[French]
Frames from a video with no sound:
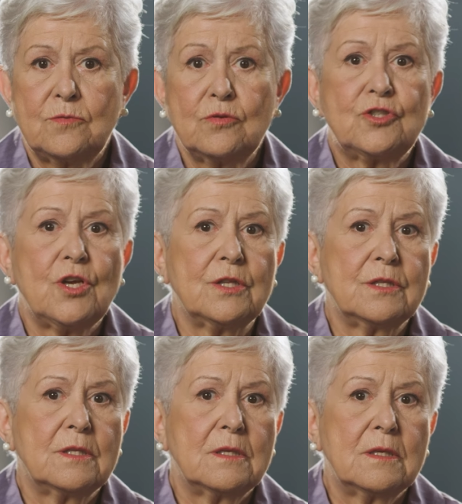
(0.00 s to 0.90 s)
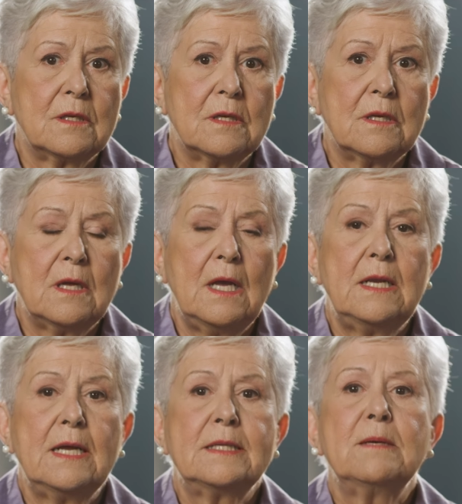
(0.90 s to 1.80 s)
toute jeune. Elle
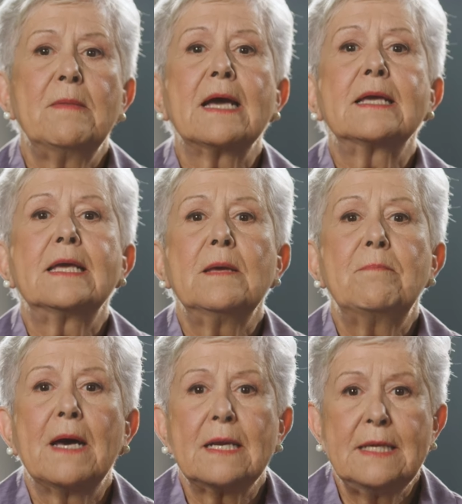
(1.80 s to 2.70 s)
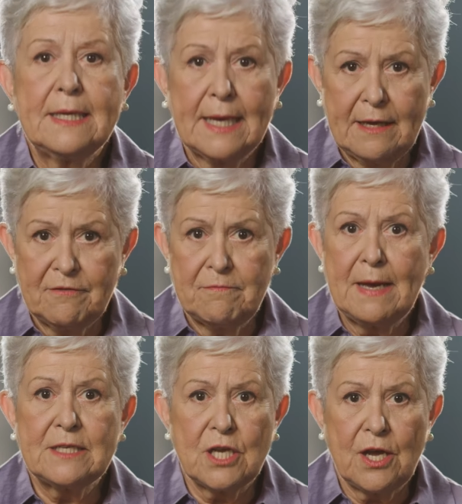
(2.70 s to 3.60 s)
a été marquée par les grèves
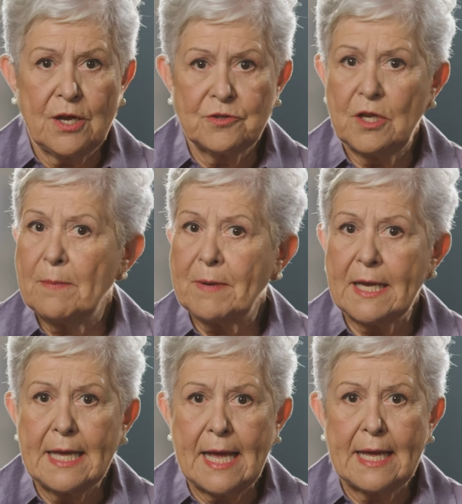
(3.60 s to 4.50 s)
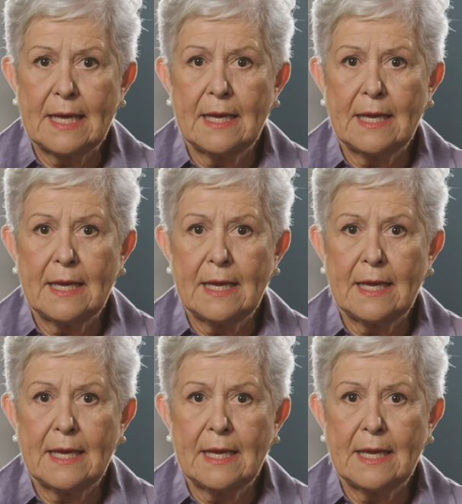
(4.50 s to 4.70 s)
majeures de l'après-guerre,